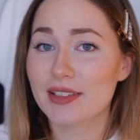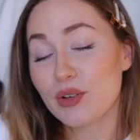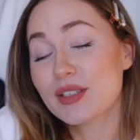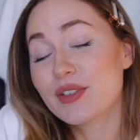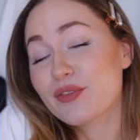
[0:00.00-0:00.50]
Und
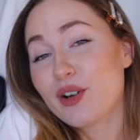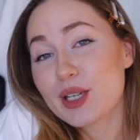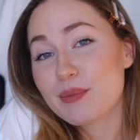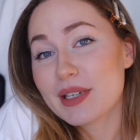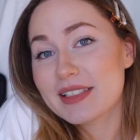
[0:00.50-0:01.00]
deswegen freue
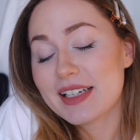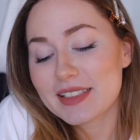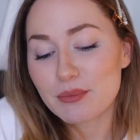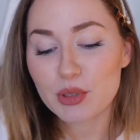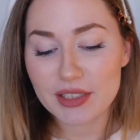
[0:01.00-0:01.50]
ich mich,
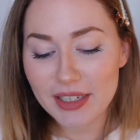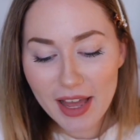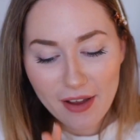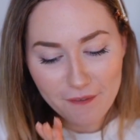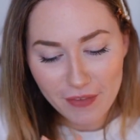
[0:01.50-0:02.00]
dass
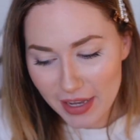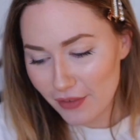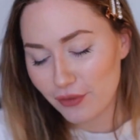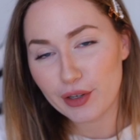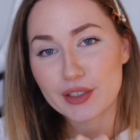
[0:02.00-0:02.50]
Mozilla
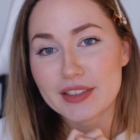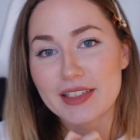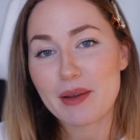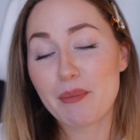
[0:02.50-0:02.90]
Firefox ähm,